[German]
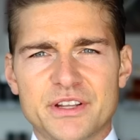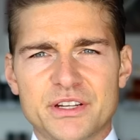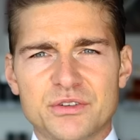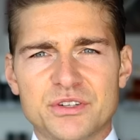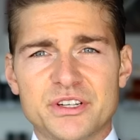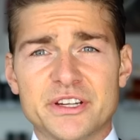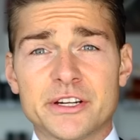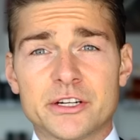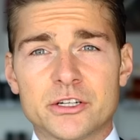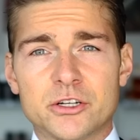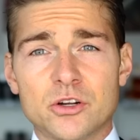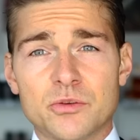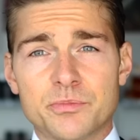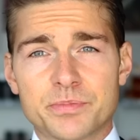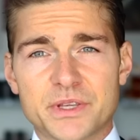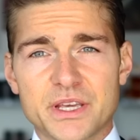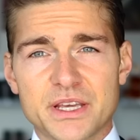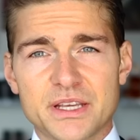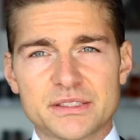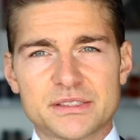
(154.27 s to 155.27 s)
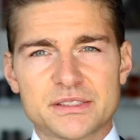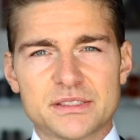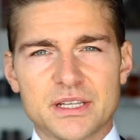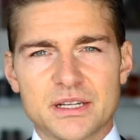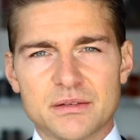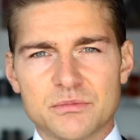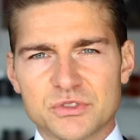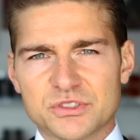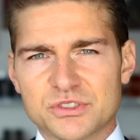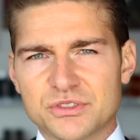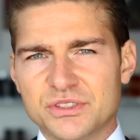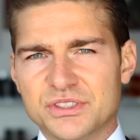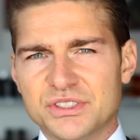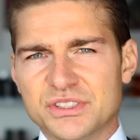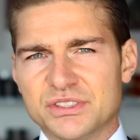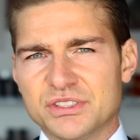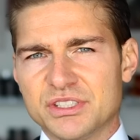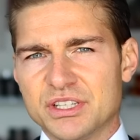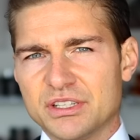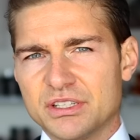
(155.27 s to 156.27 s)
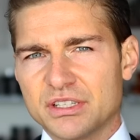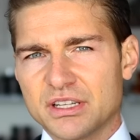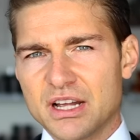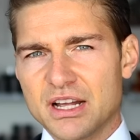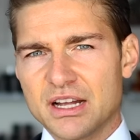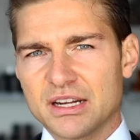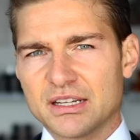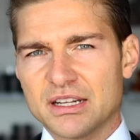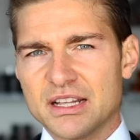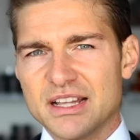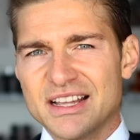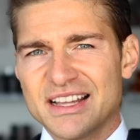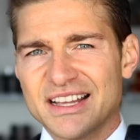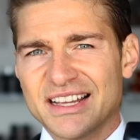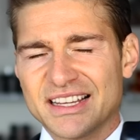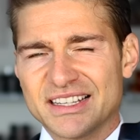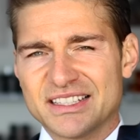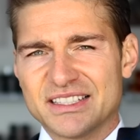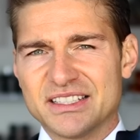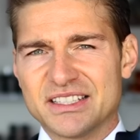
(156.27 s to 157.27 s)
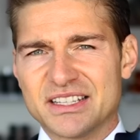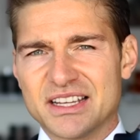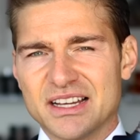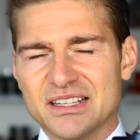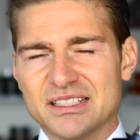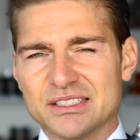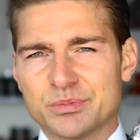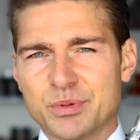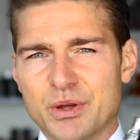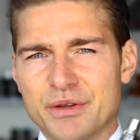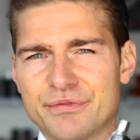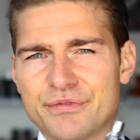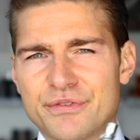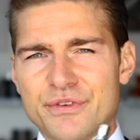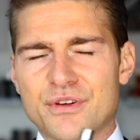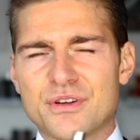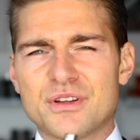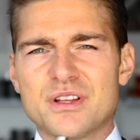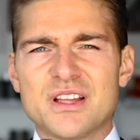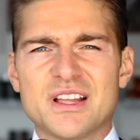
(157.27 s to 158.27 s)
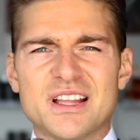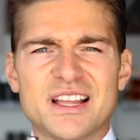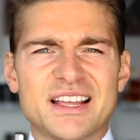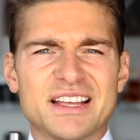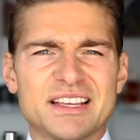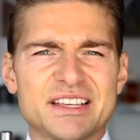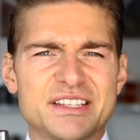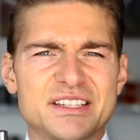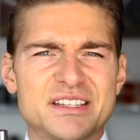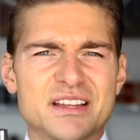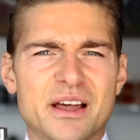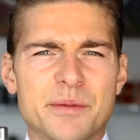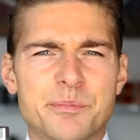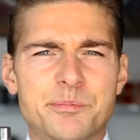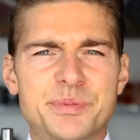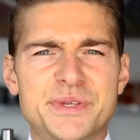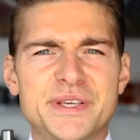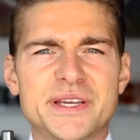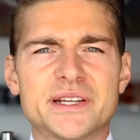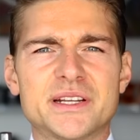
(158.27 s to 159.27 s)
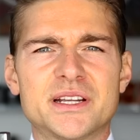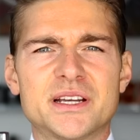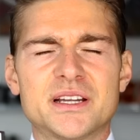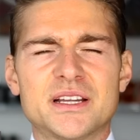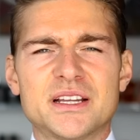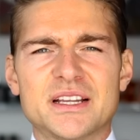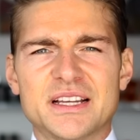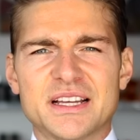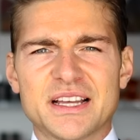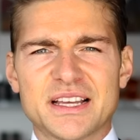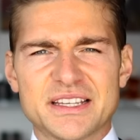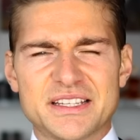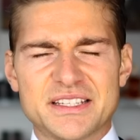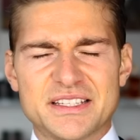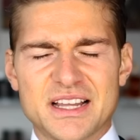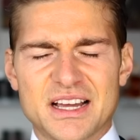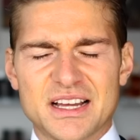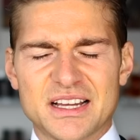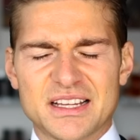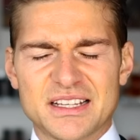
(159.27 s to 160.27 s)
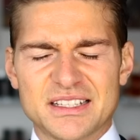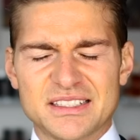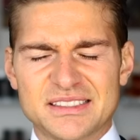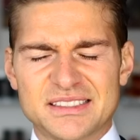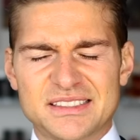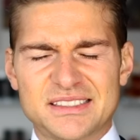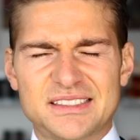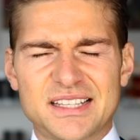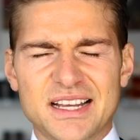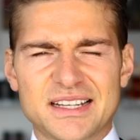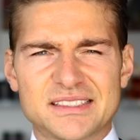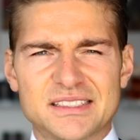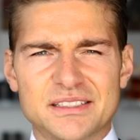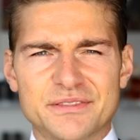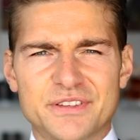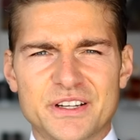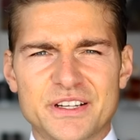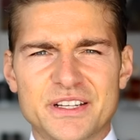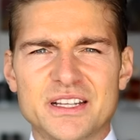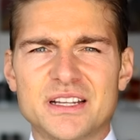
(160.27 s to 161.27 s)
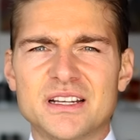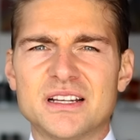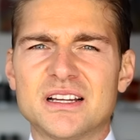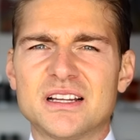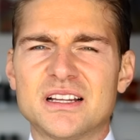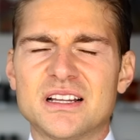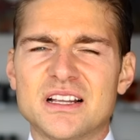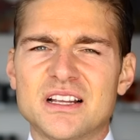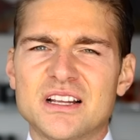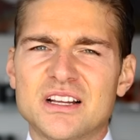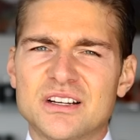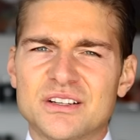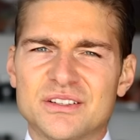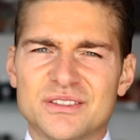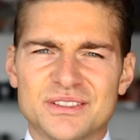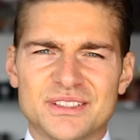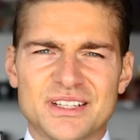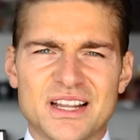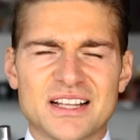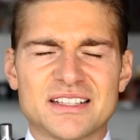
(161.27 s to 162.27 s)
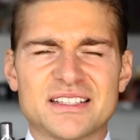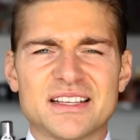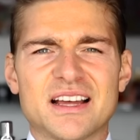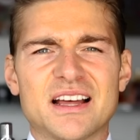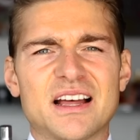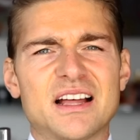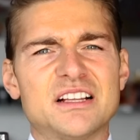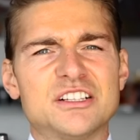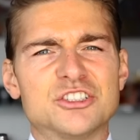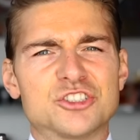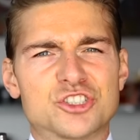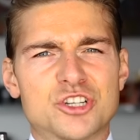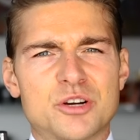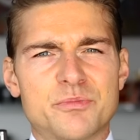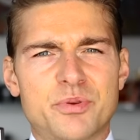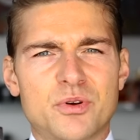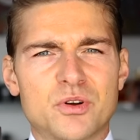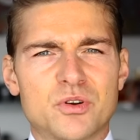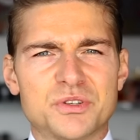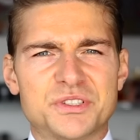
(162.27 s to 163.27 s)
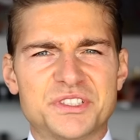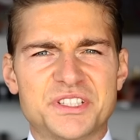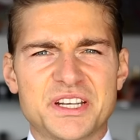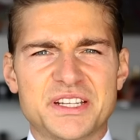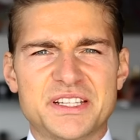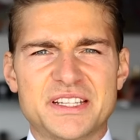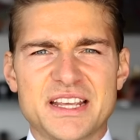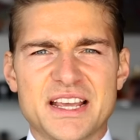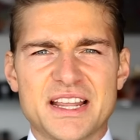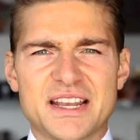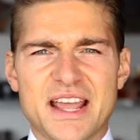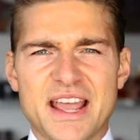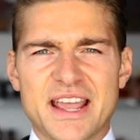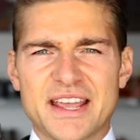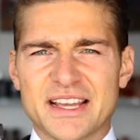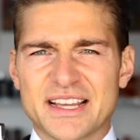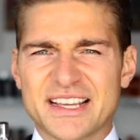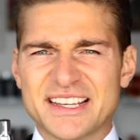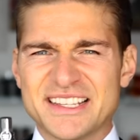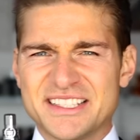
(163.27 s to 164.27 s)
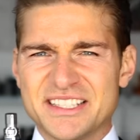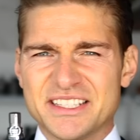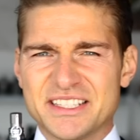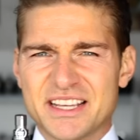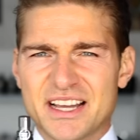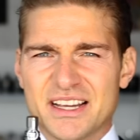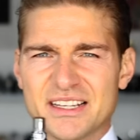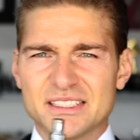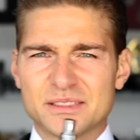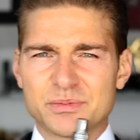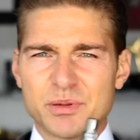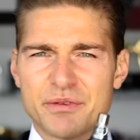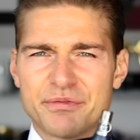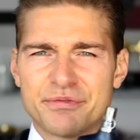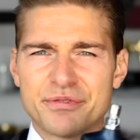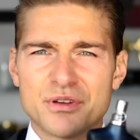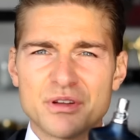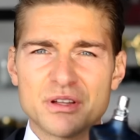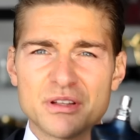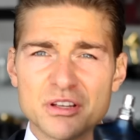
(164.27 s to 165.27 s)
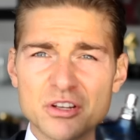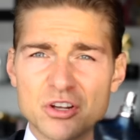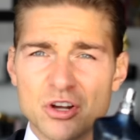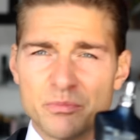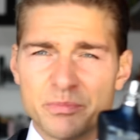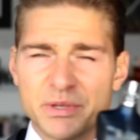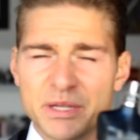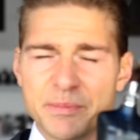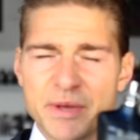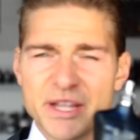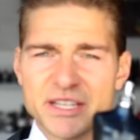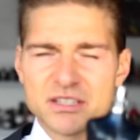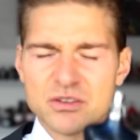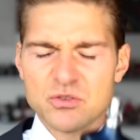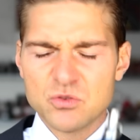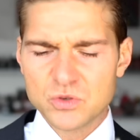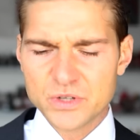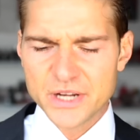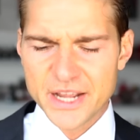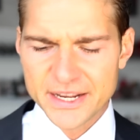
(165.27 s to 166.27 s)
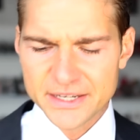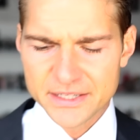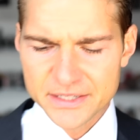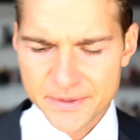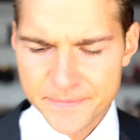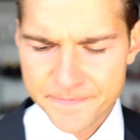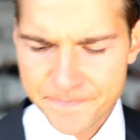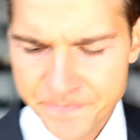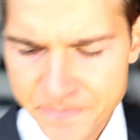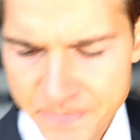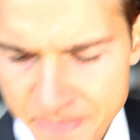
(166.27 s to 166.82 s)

Wenn du in den Club gehst, dann musst du diesen hier tragen. Richtig geiles Parfum. Riecht nach Birne, riecht nach sexy Vanille und nach der Jean-Paul Gaultier DNA. Richtig geiles Parfum. Komplimente ohne Ende.